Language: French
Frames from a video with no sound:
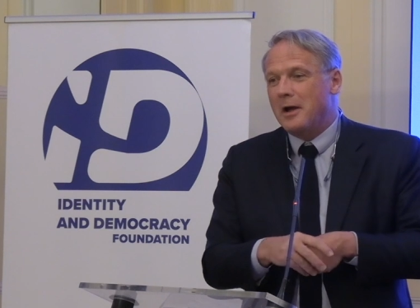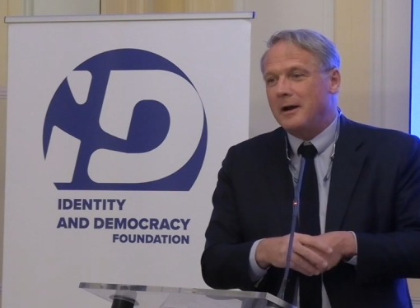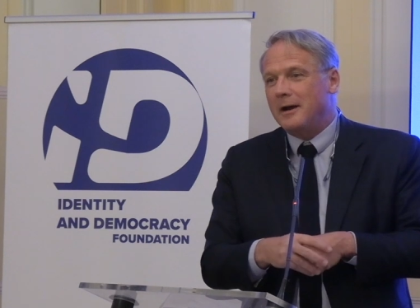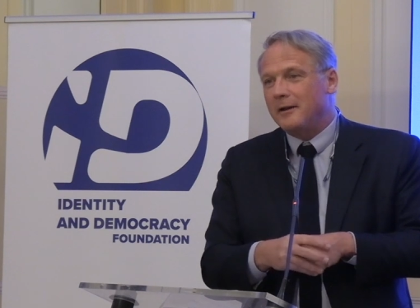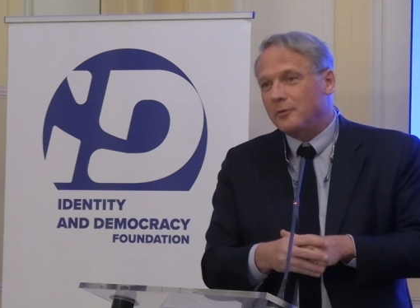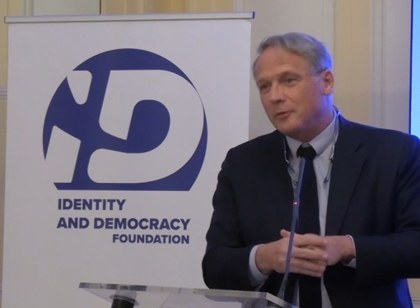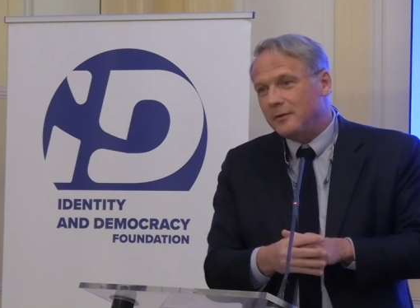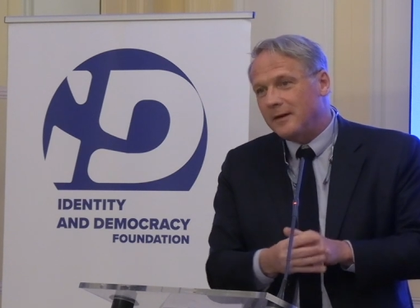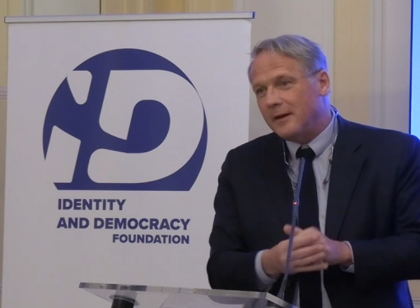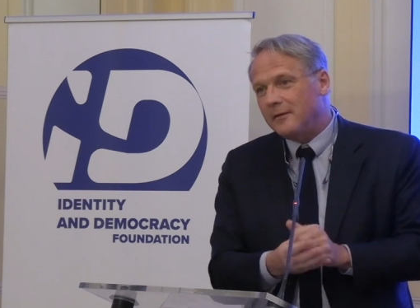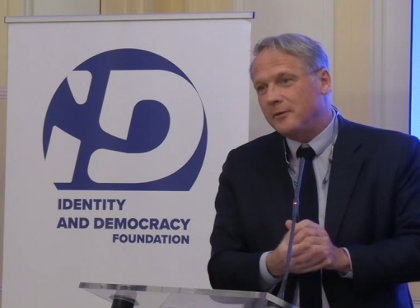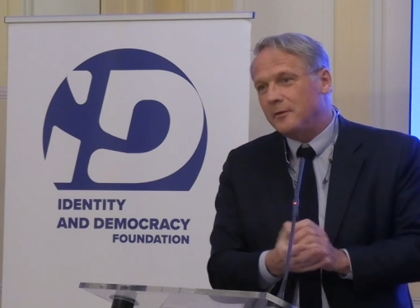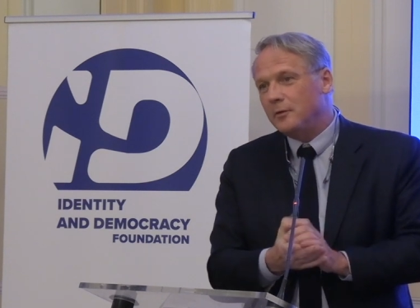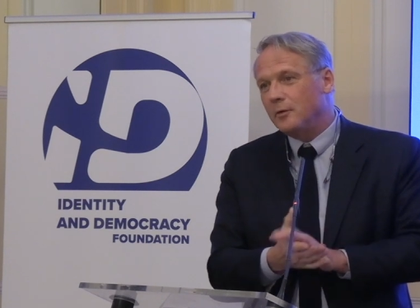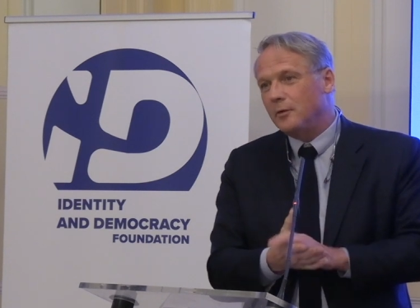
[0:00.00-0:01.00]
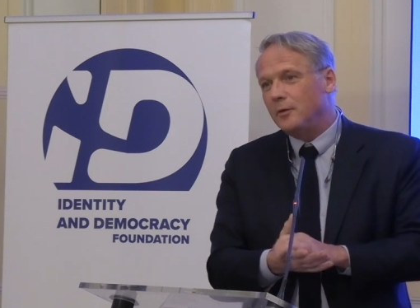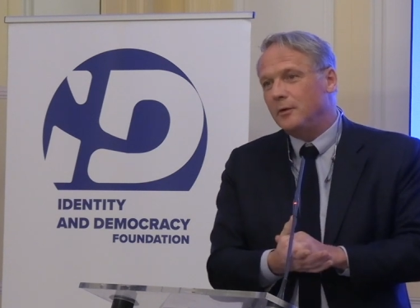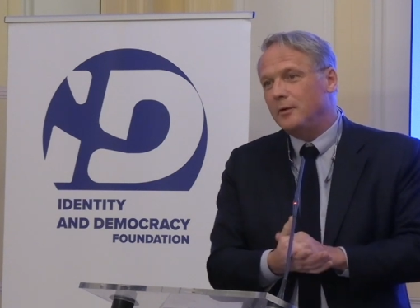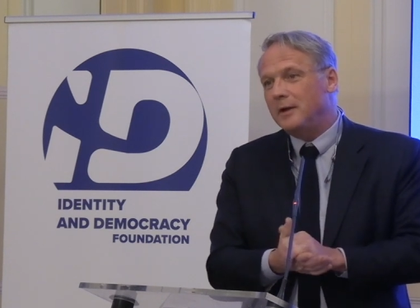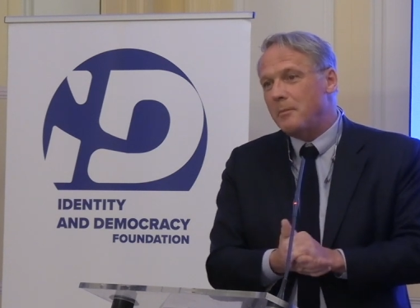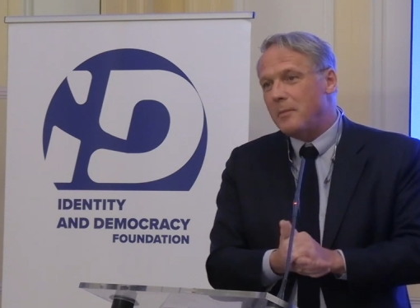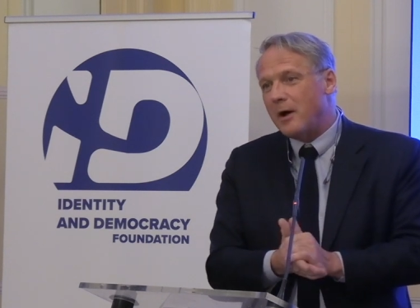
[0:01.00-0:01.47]
l'association
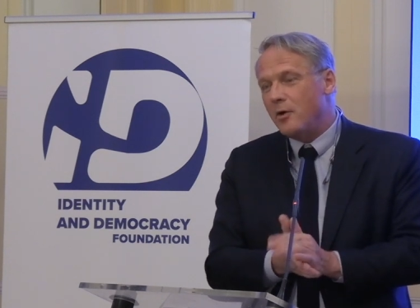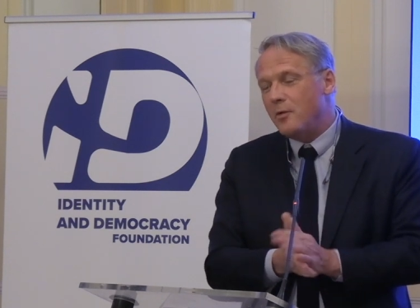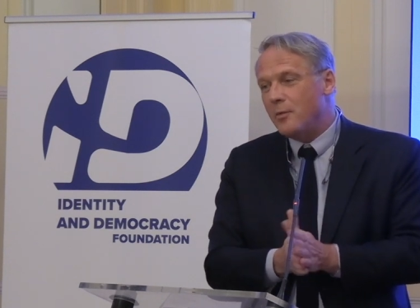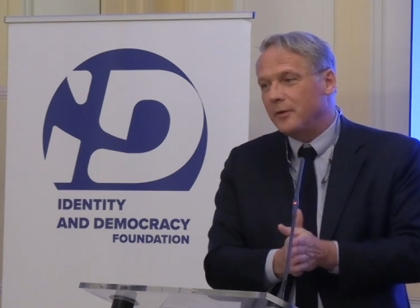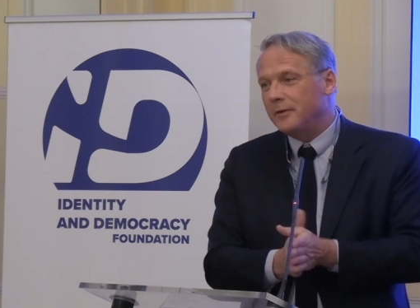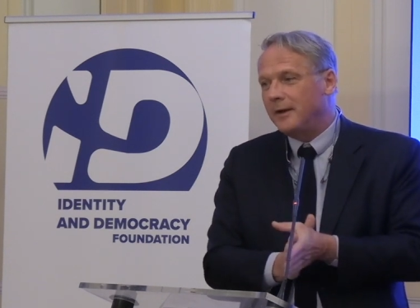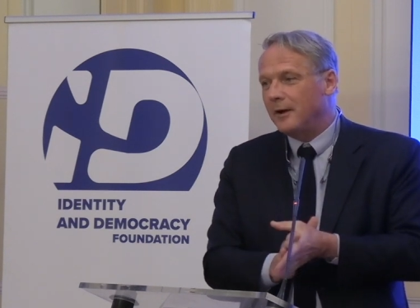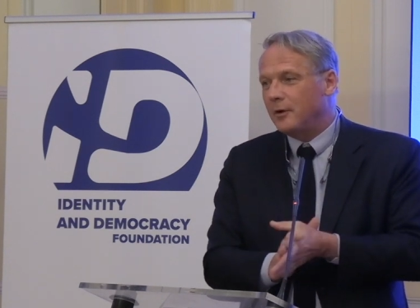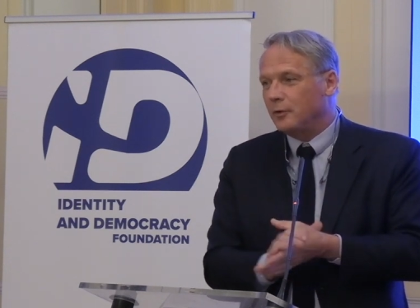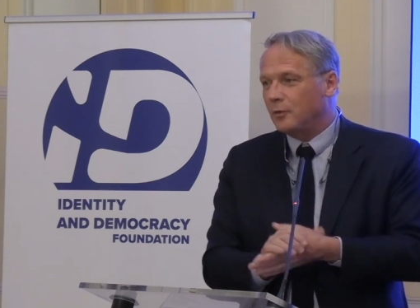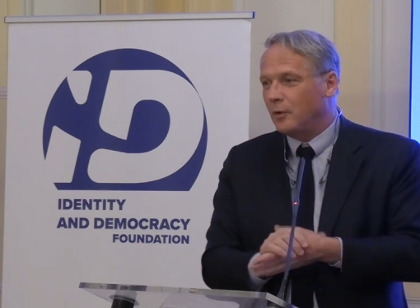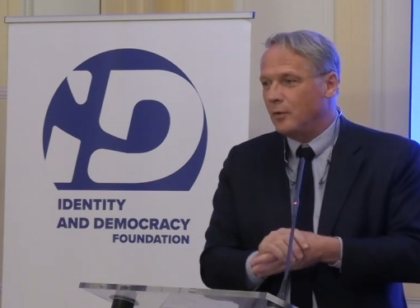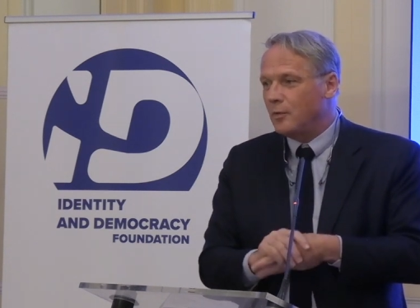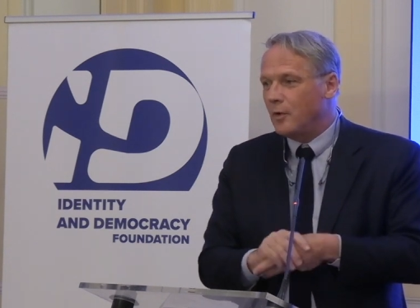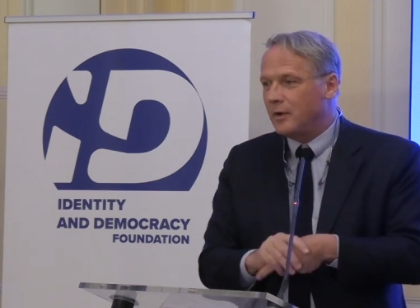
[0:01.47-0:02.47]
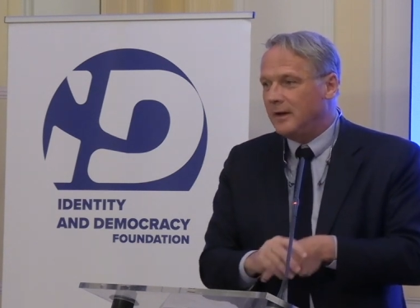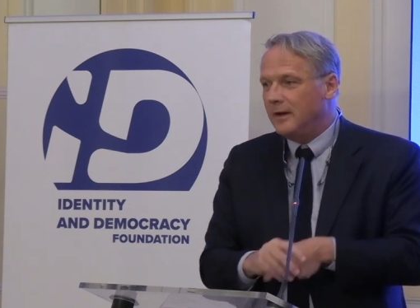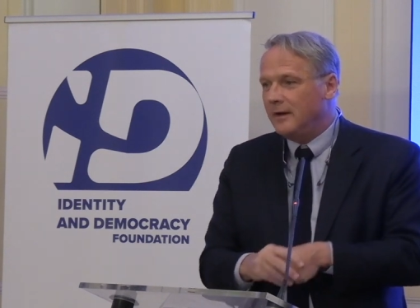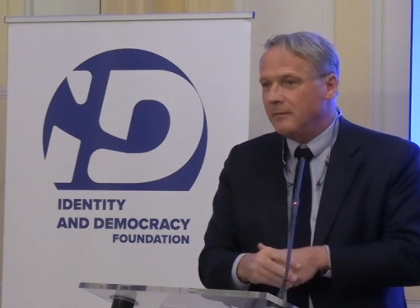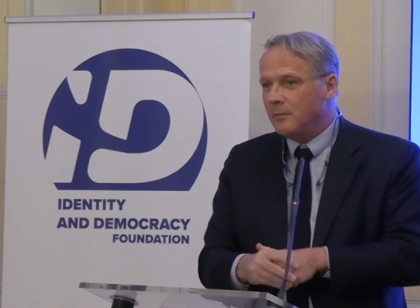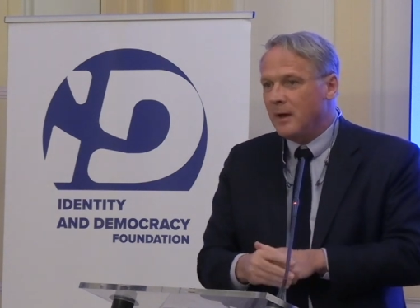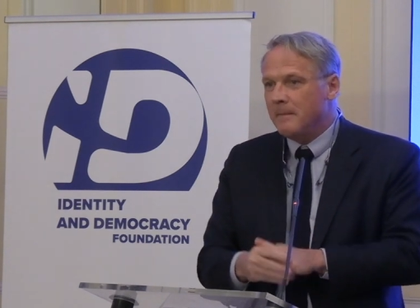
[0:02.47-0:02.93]
euh, des parlementaires contre le
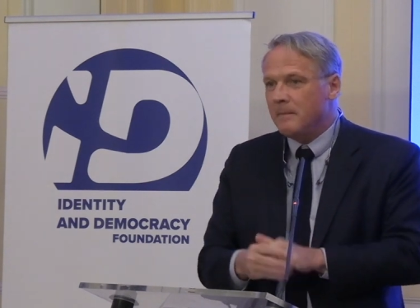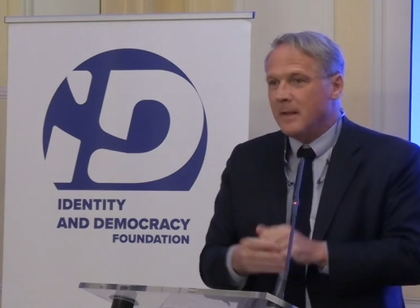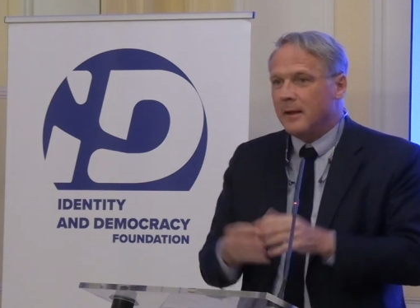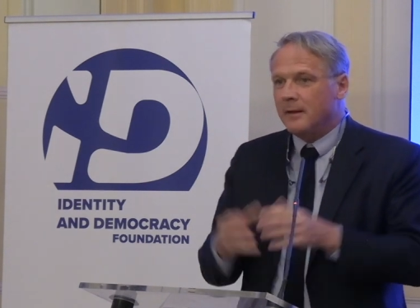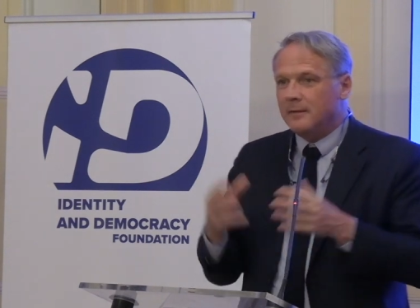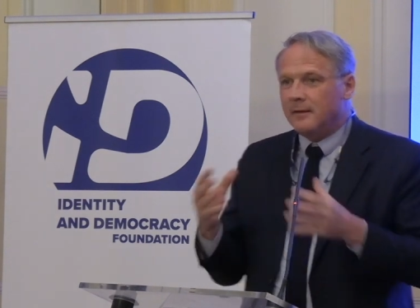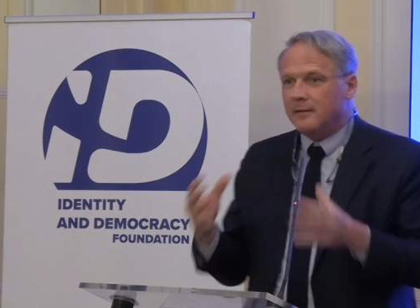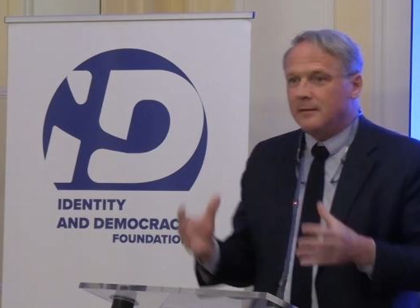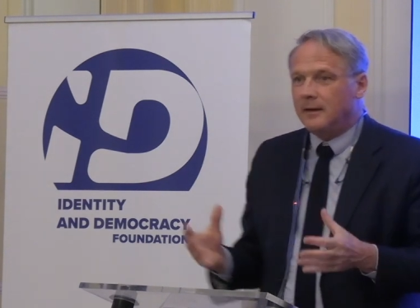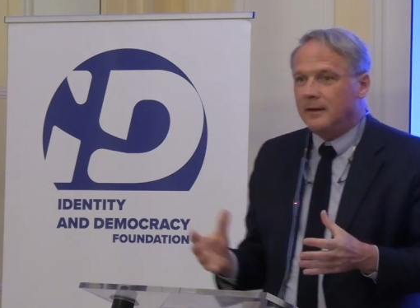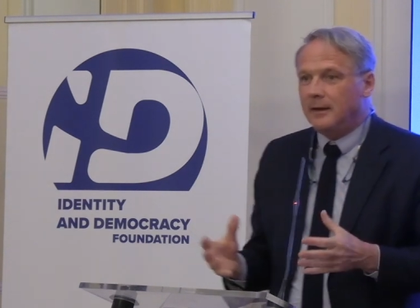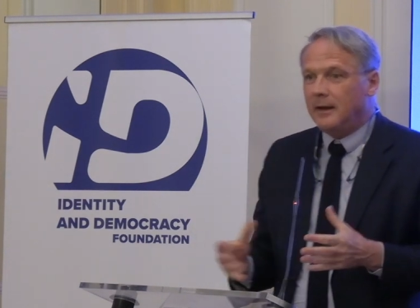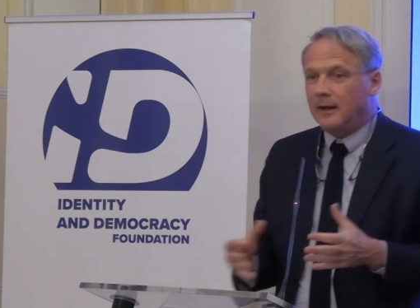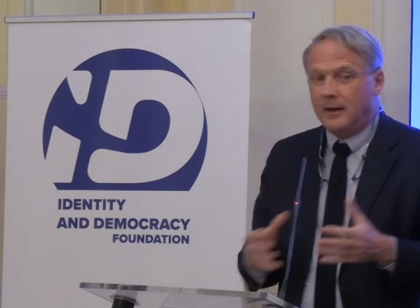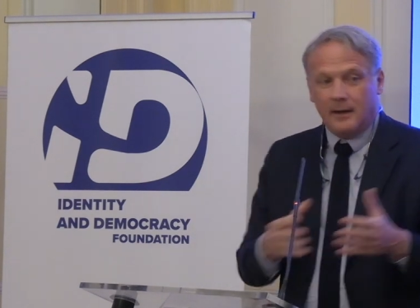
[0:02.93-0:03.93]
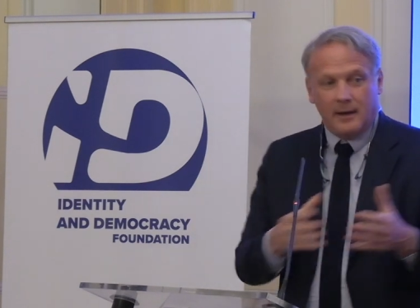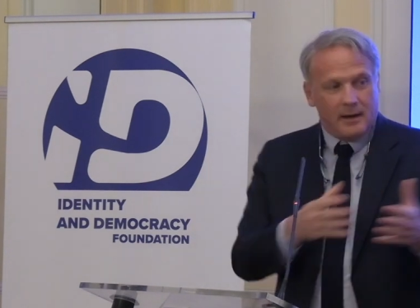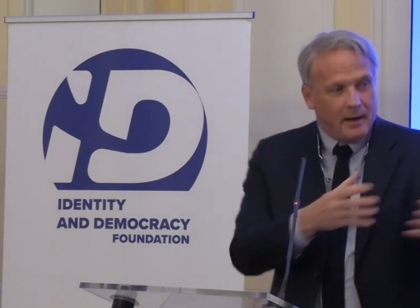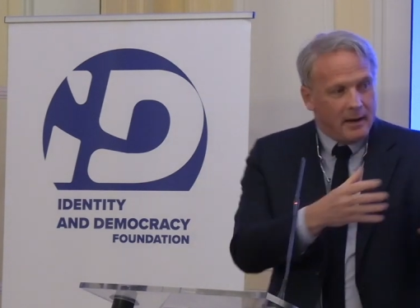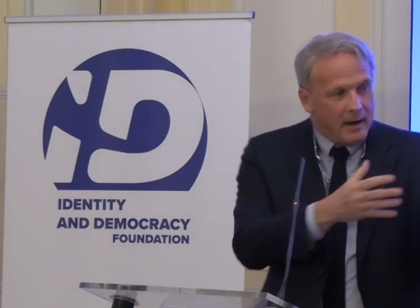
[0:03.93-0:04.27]
wokisme, d'essayer